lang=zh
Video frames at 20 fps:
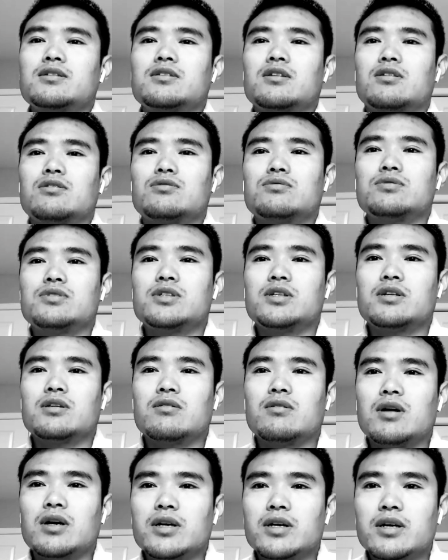找中介的
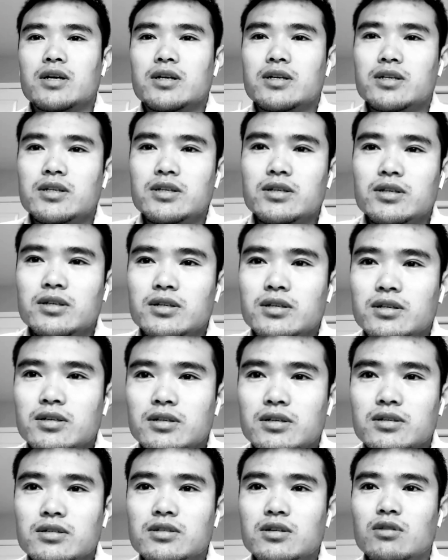话也可
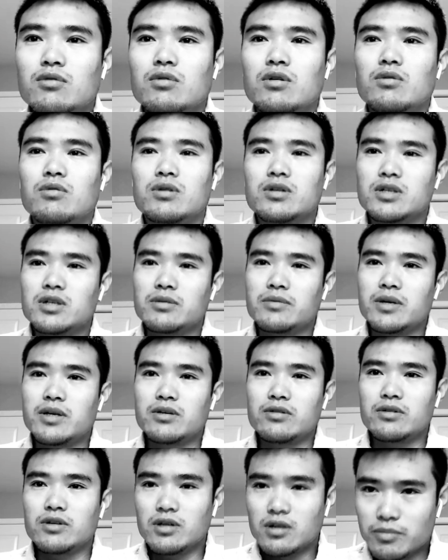以找我，我这边
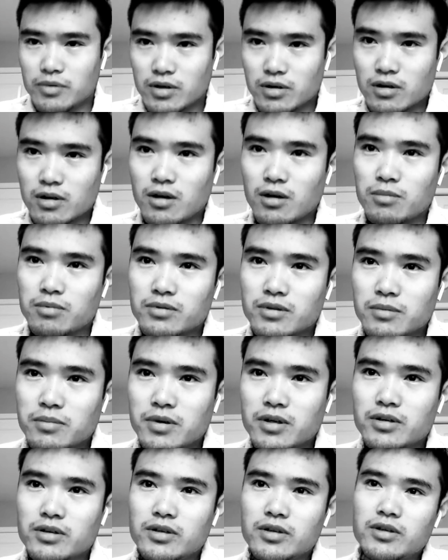一个比较靠谱的
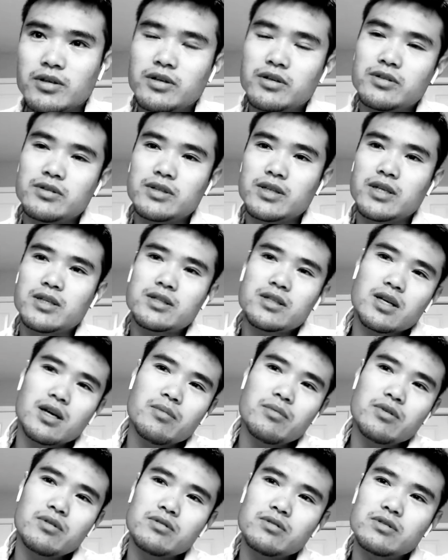朋友，但是
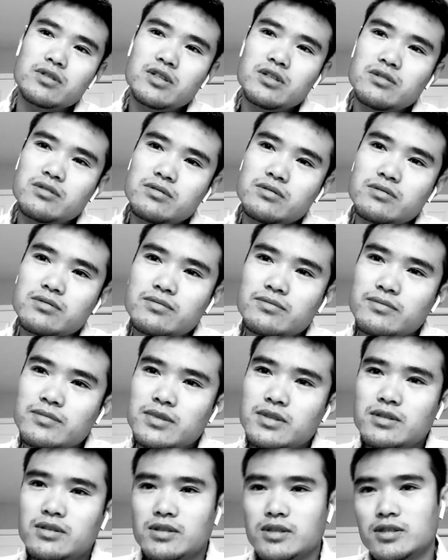他没有证，
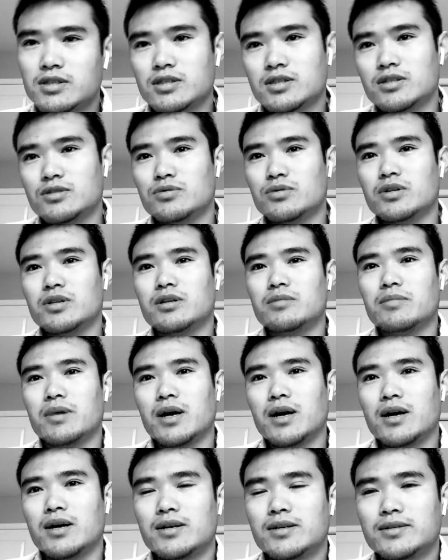你自己决定
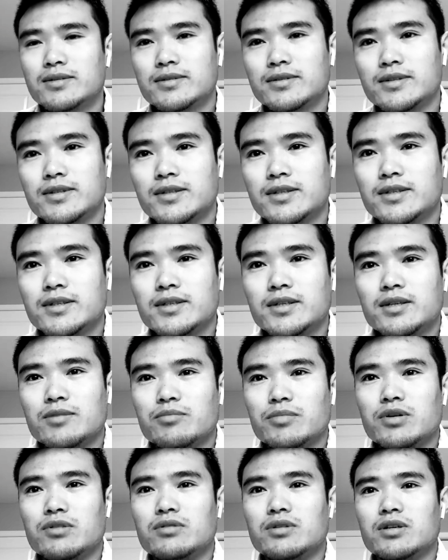吧。
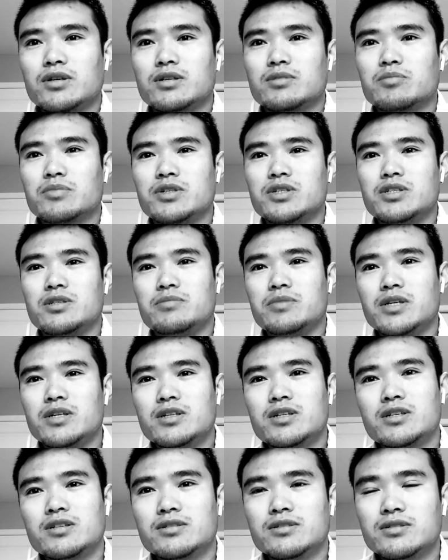没有那个什么移
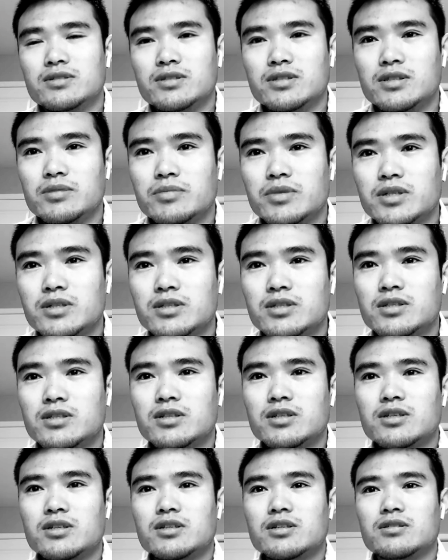民证、移民资
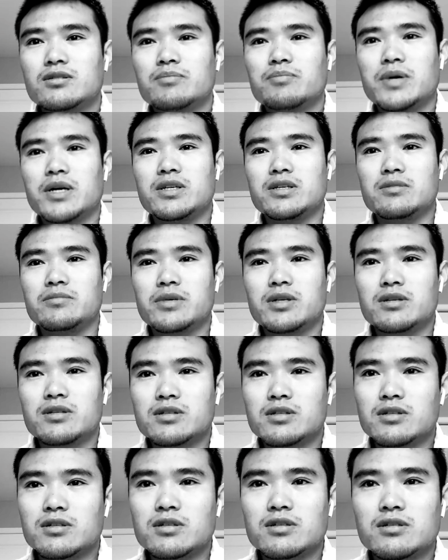格证、办移民的
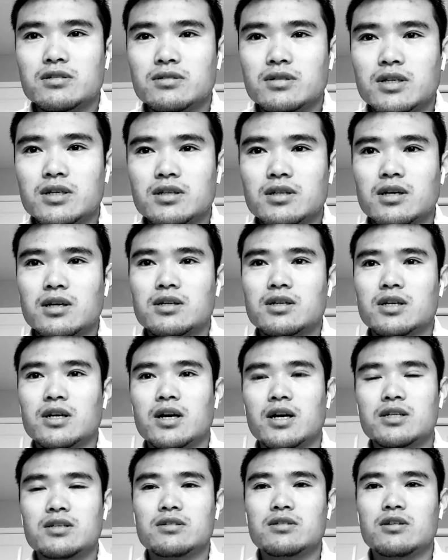资格证，但是他人
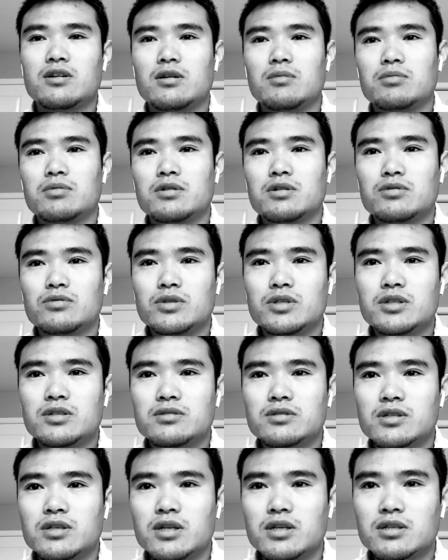还挺靠谱，对
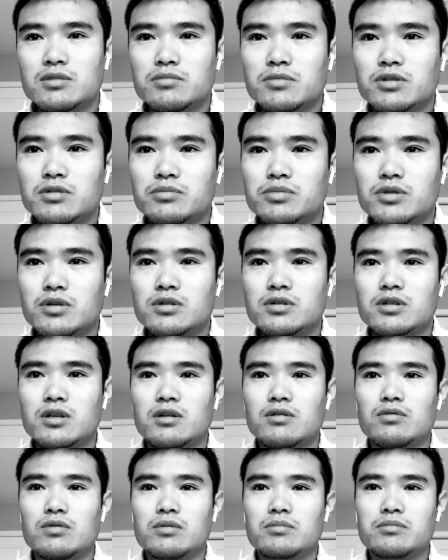政策什么都比较
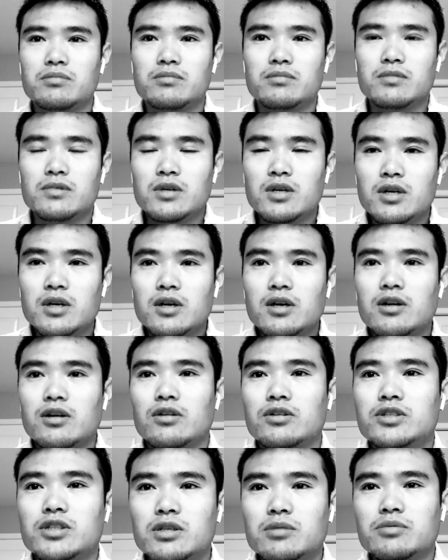掌握，
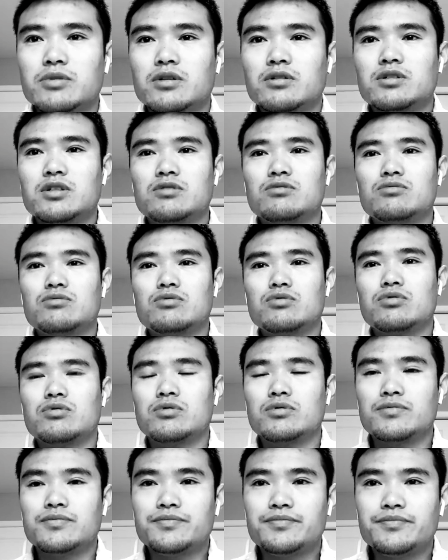了解的比较清楚。